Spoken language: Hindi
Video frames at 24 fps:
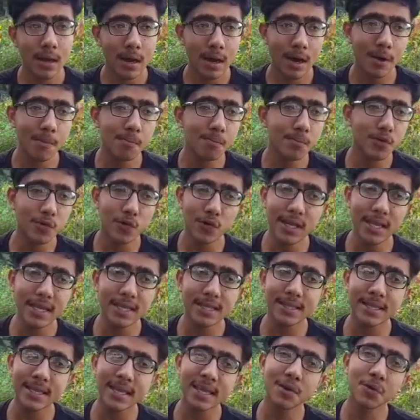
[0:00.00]
हम भूले
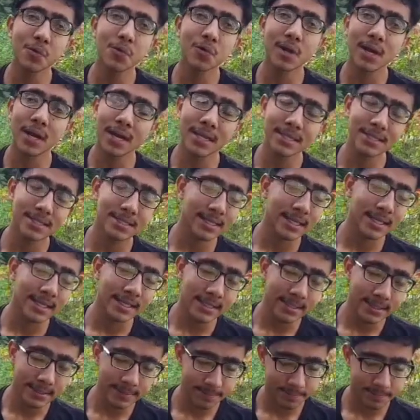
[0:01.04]
थे औकात साईं
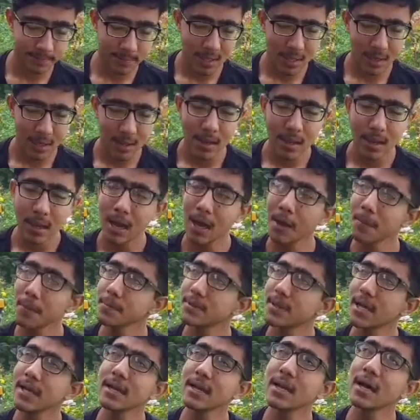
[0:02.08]
अब
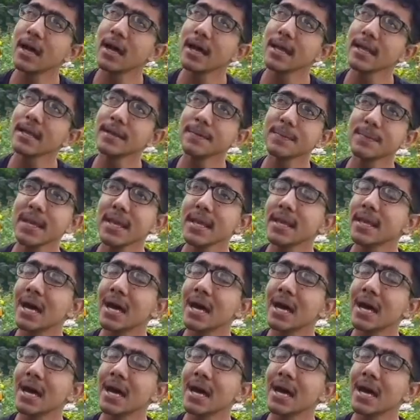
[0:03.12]
तन्हाई में